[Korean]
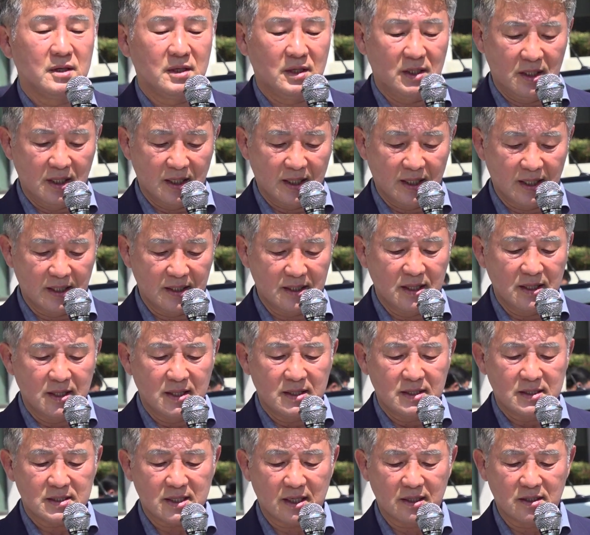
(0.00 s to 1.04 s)
이러한
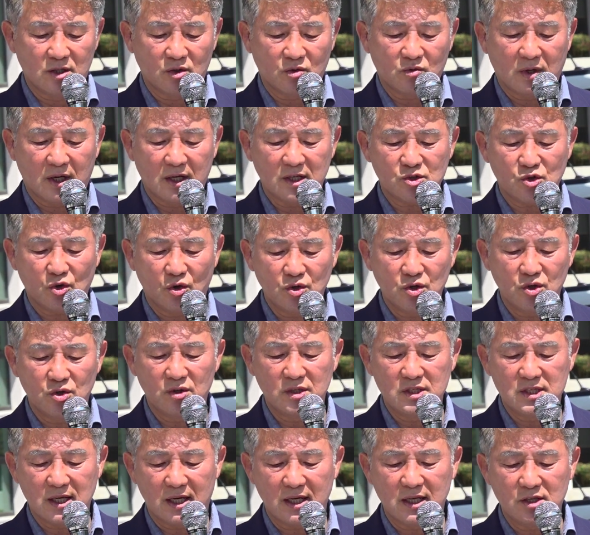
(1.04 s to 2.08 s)
자들과 소
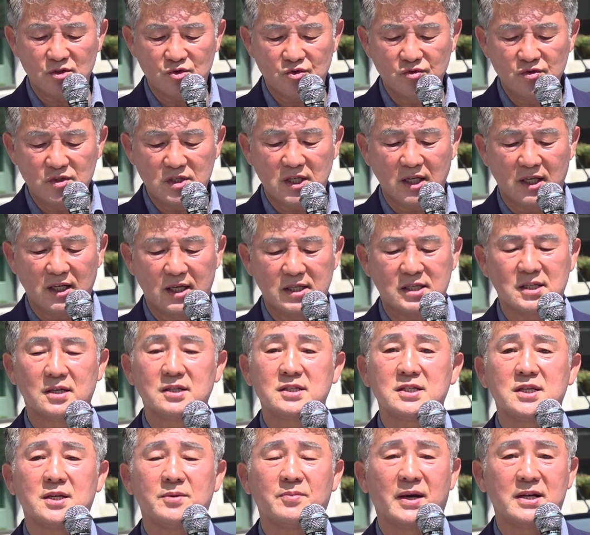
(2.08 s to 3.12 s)
위원장이 순천의
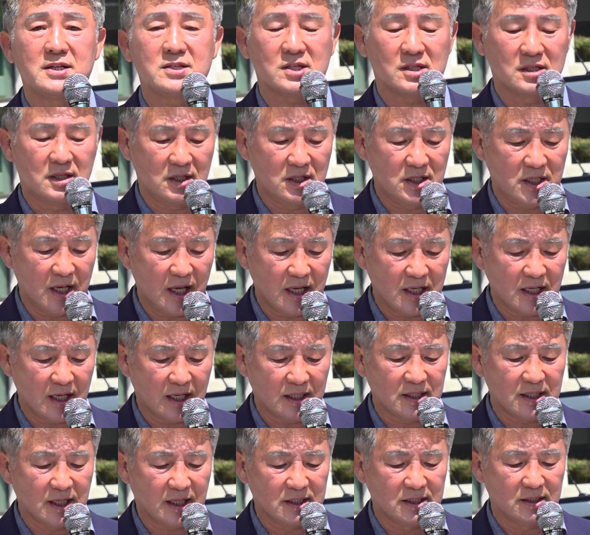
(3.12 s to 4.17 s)
정치 발전을
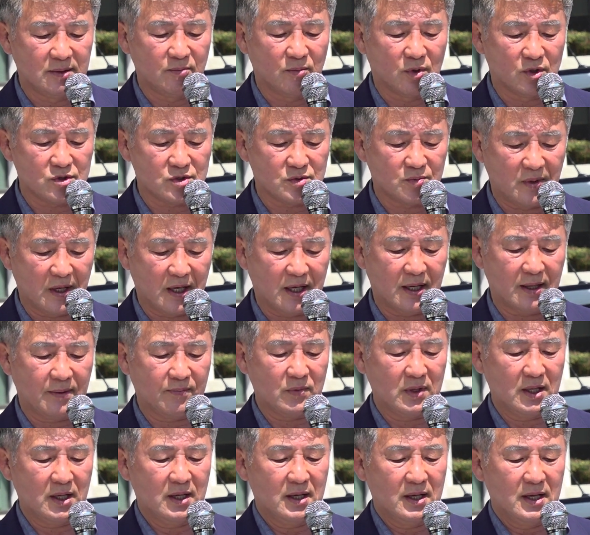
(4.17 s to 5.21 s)
얘기한다는 모습에
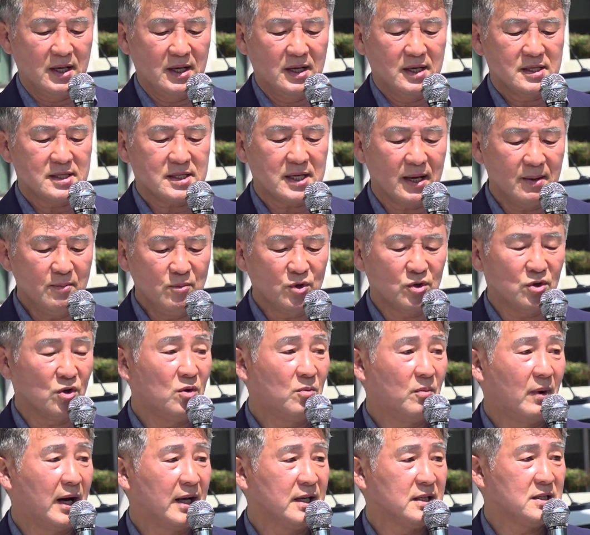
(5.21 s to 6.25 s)

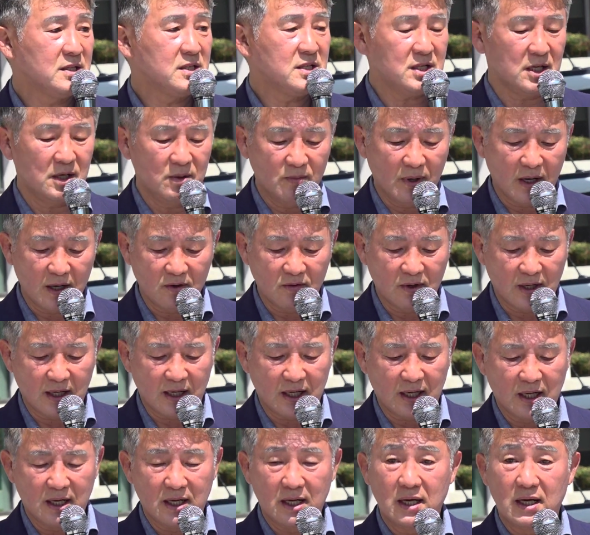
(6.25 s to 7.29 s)
참으로 많은
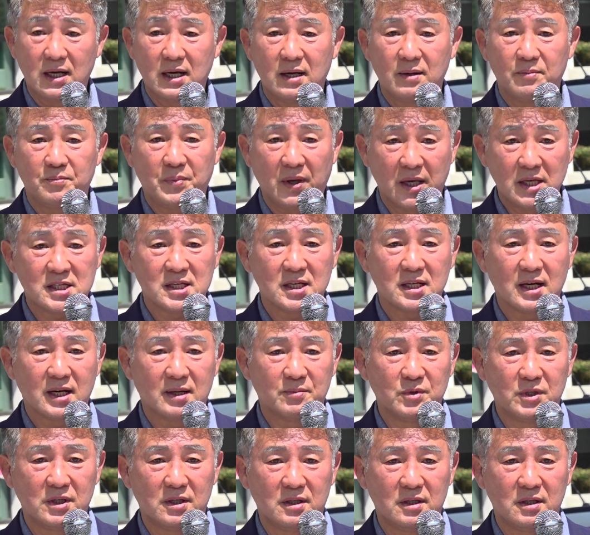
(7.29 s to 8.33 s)
실망과
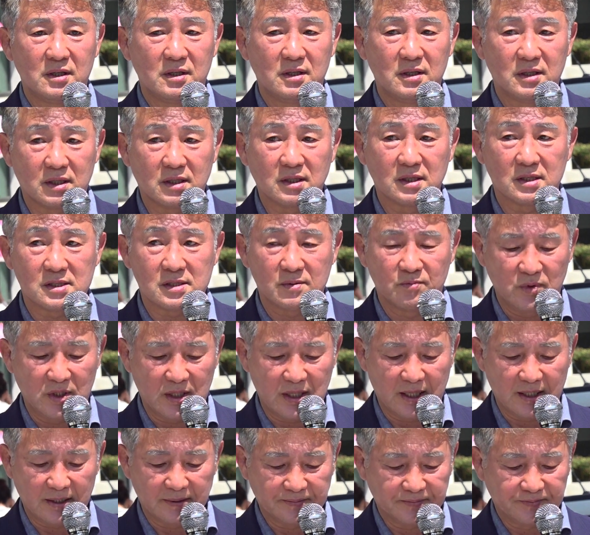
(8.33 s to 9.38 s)
배신감을
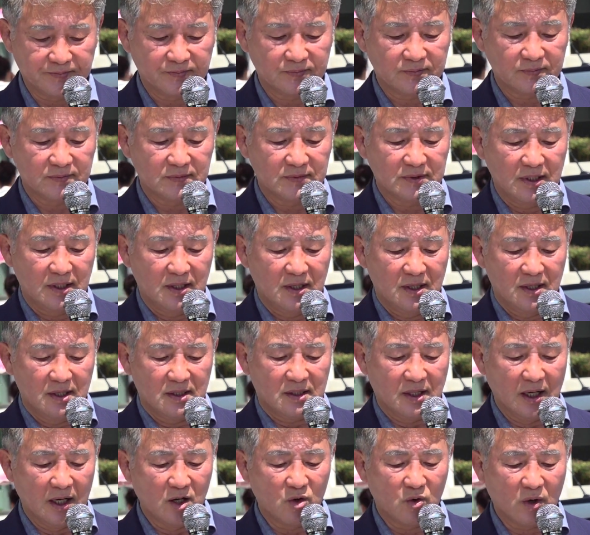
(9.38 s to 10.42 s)
느꼈습니다.
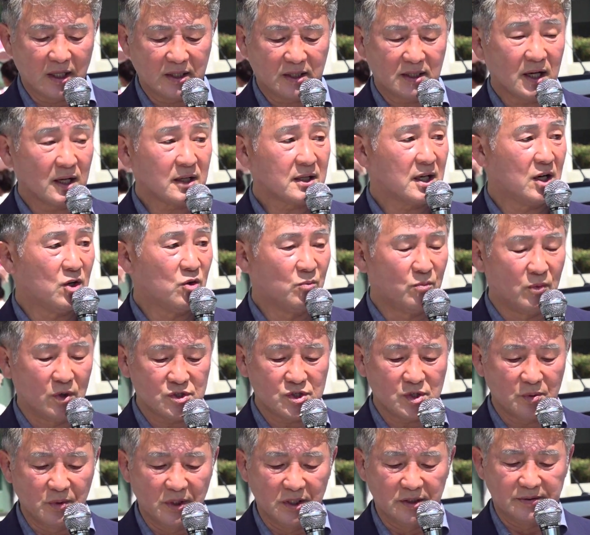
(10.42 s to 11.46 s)
더욱 안타까운
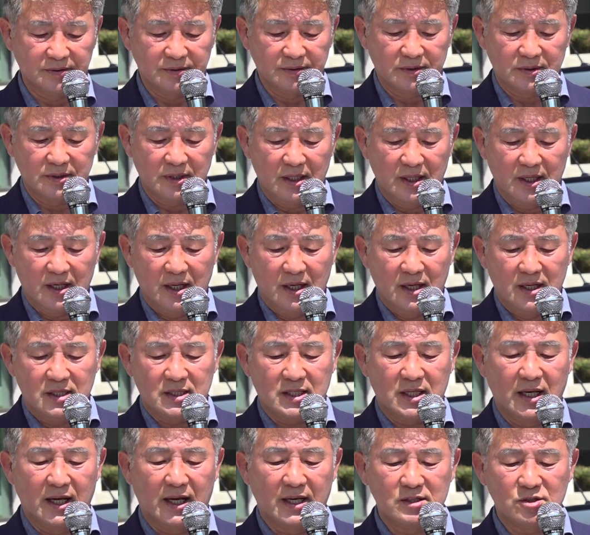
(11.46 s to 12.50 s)
모습은
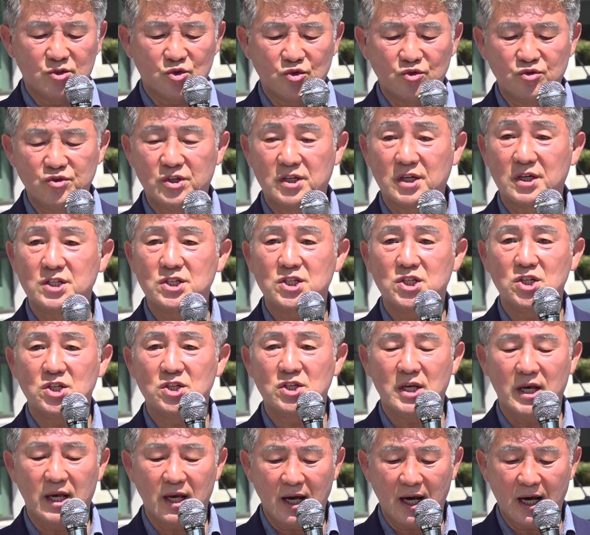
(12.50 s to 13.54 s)
지난
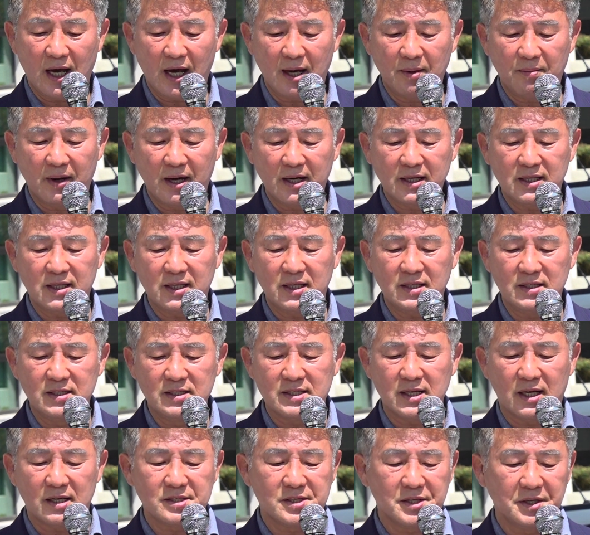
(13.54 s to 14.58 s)
순천시의 하반기
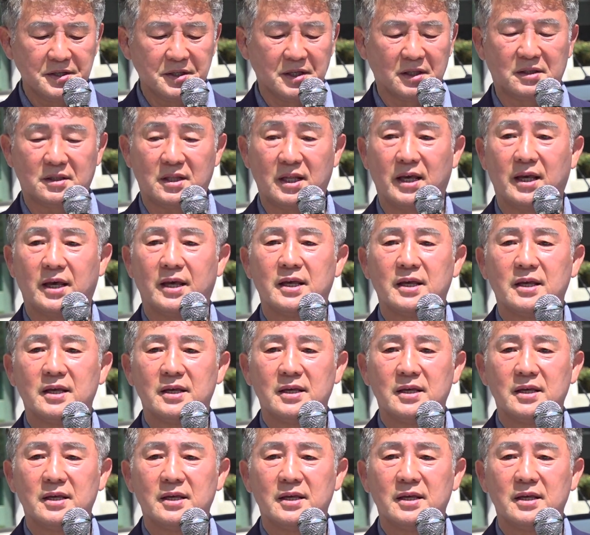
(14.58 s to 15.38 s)
의장선거 때